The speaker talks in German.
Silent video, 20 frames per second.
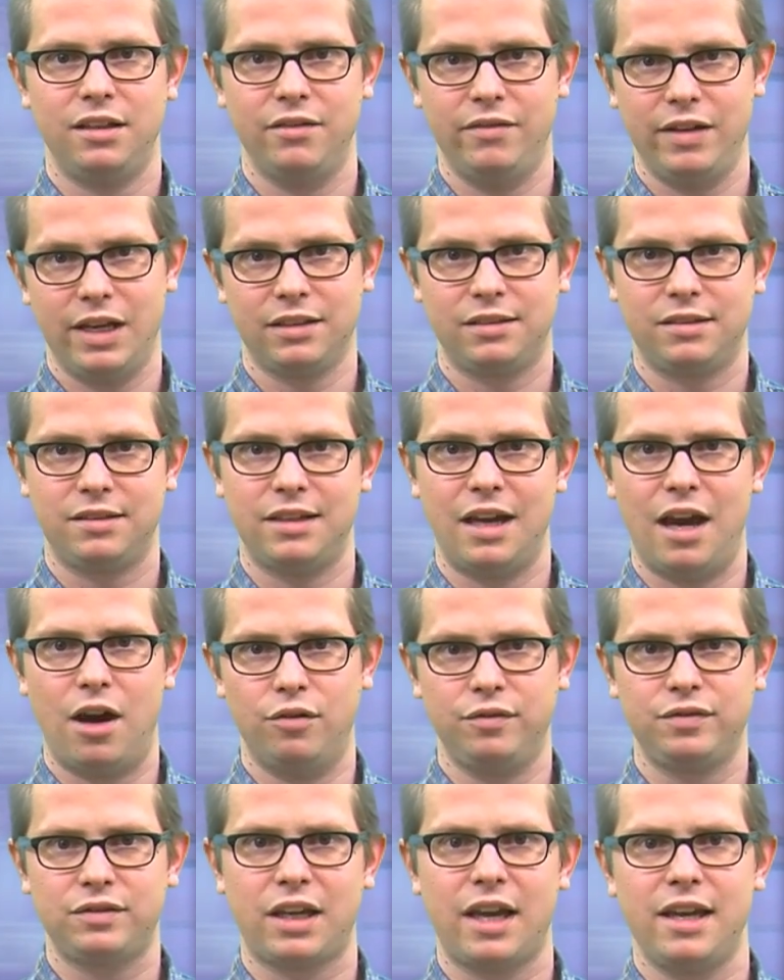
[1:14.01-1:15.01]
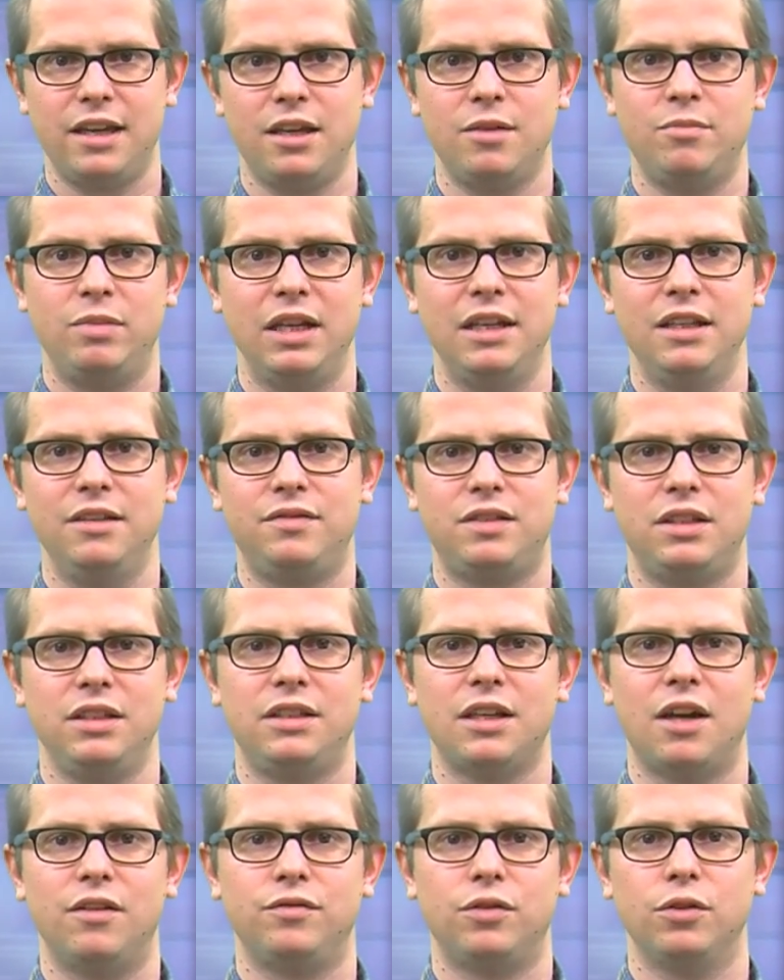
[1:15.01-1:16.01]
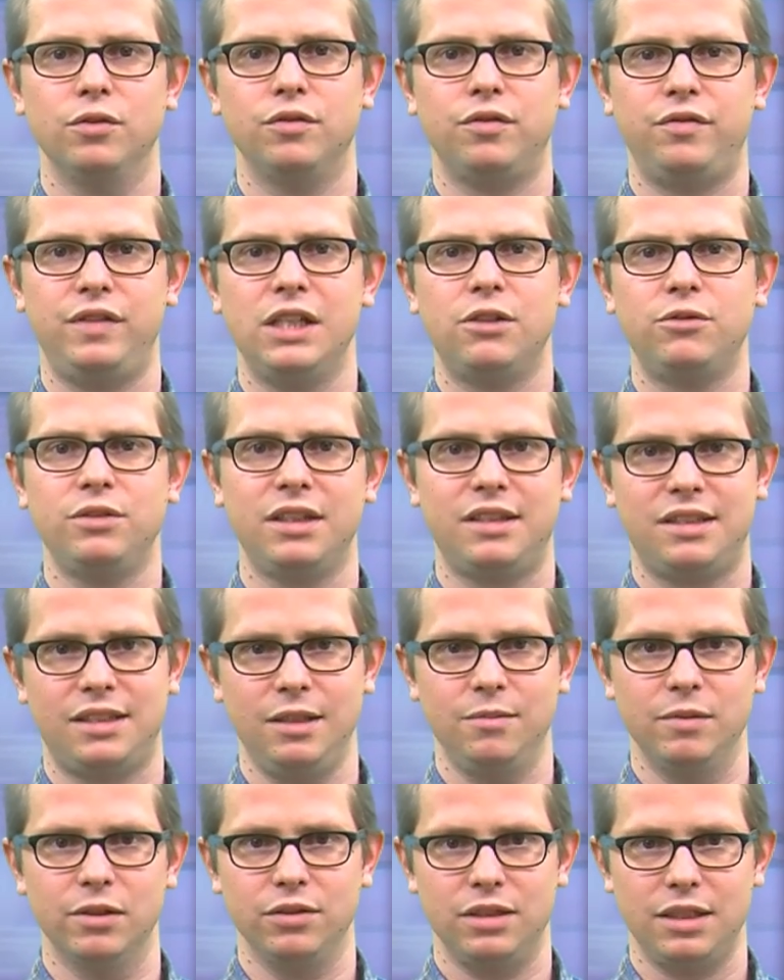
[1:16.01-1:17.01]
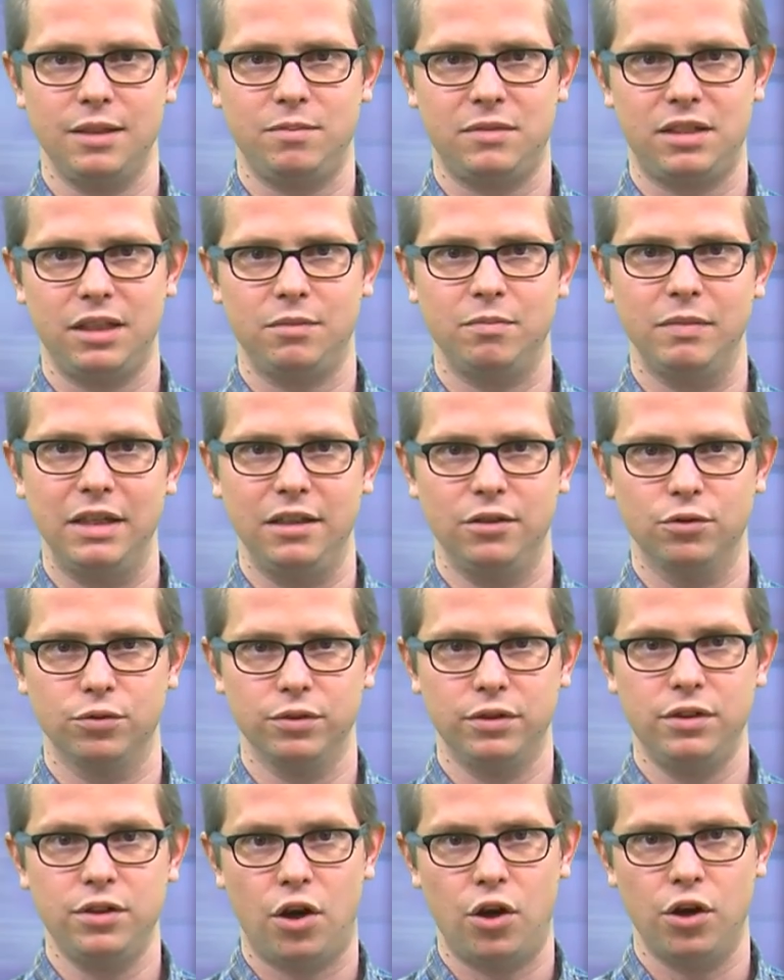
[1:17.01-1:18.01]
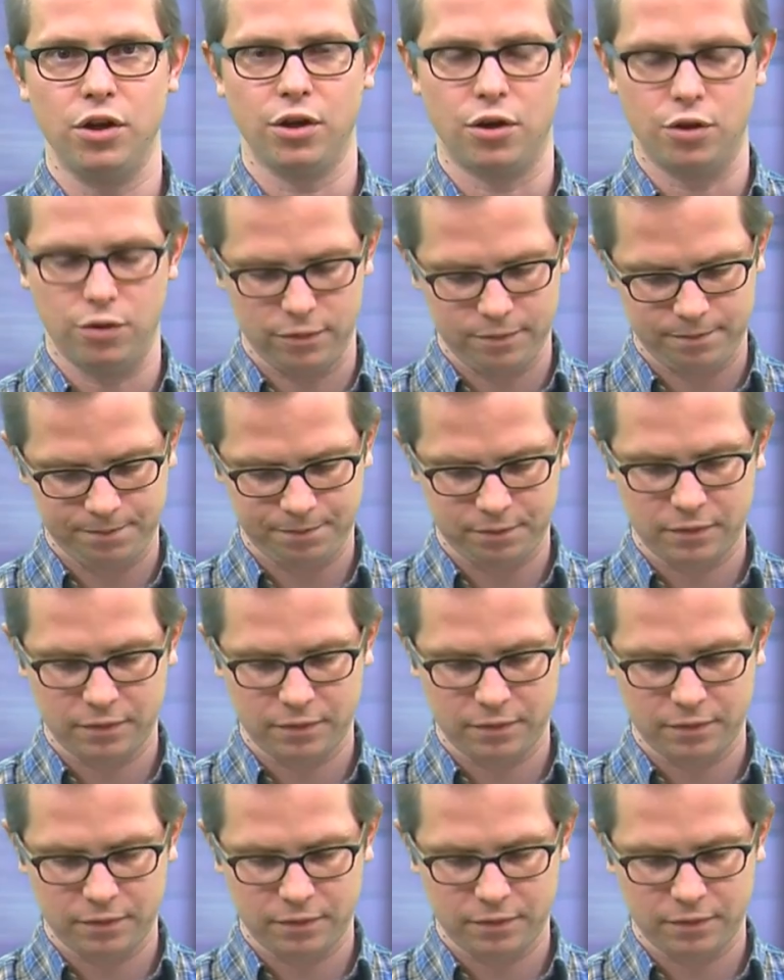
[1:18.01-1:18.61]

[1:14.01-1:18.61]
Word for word: Der Wert der Aufträge belief sich auf rund 477 Millionen Euro.